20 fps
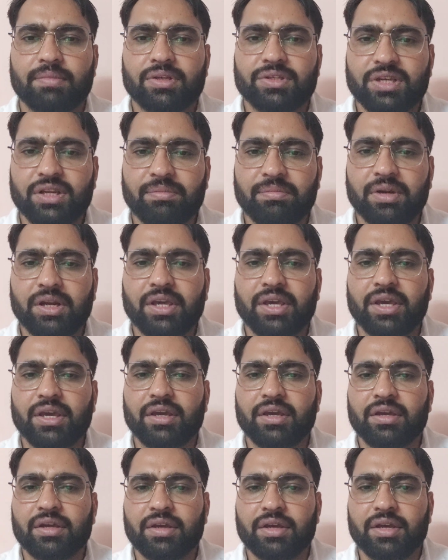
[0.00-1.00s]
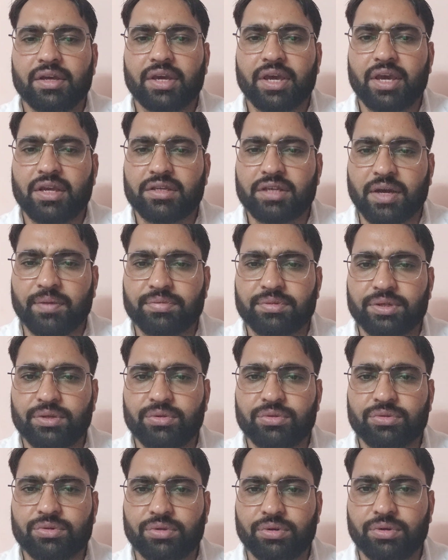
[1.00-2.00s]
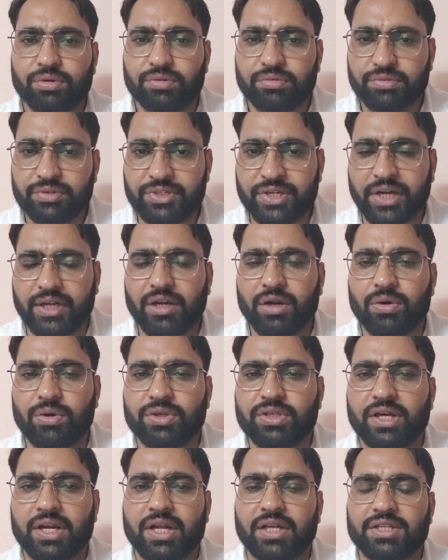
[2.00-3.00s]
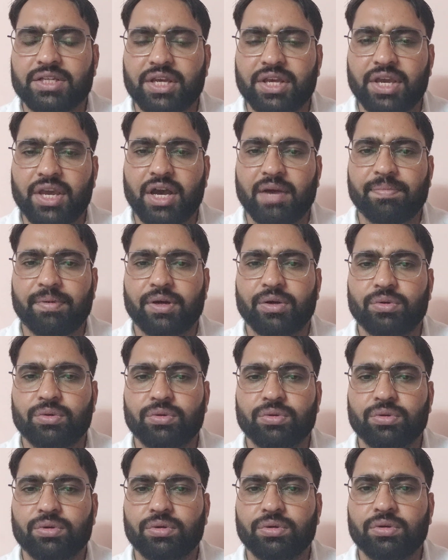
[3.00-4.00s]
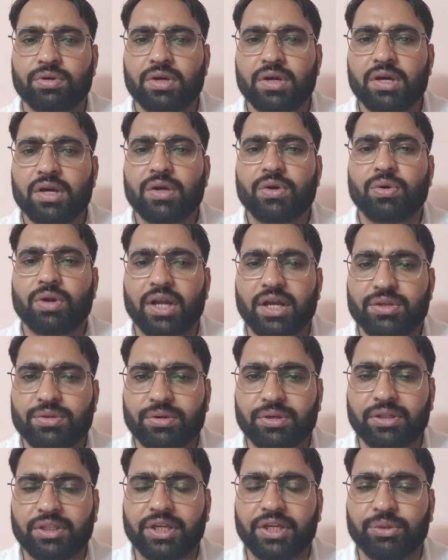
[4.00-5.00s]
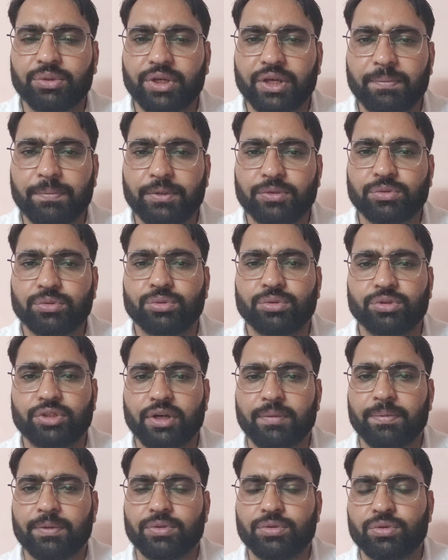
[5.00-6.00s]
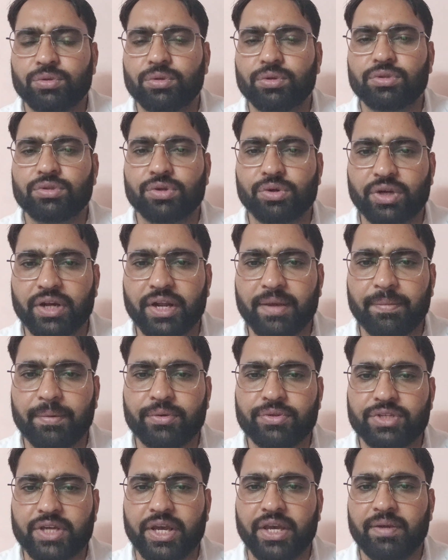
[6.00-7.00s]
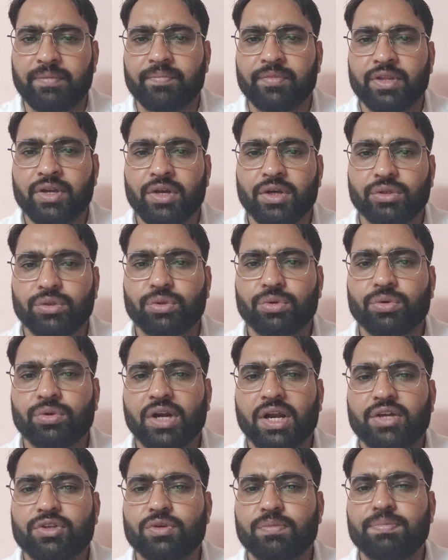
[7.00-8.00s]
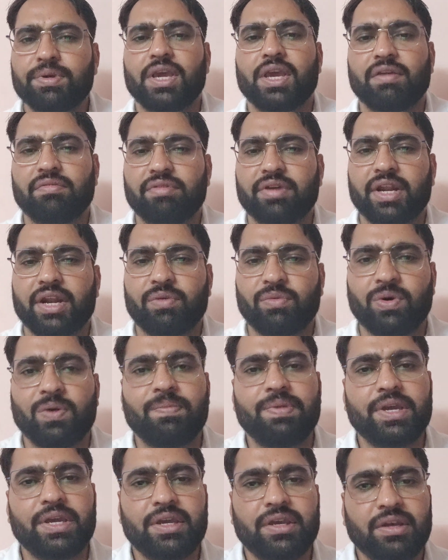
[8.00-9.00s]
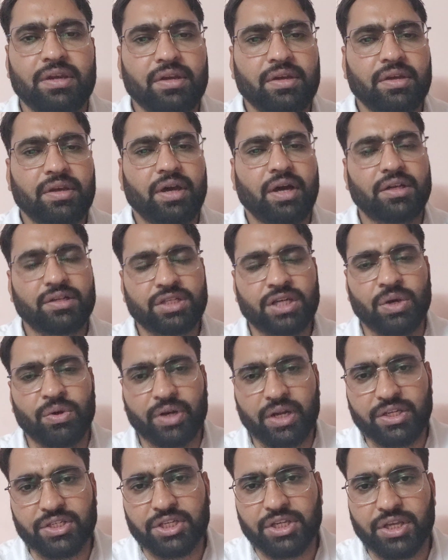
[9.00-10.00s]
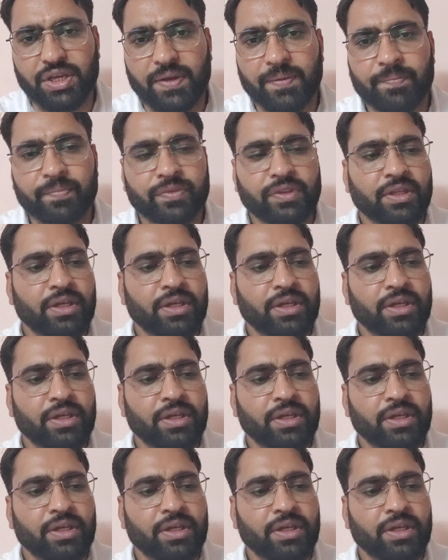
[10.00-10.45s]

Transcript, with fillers: मशीन मिल्किंग के हिसाब से उसको सेटल हो जाना चाहिए आप अगर उनको खुला छोड़ते हैं तो एक पशु दूसरे पशु को चोट न पहुँचाए तो उनका जो बिहेवियर है वो भी अच्छा होना चाहिए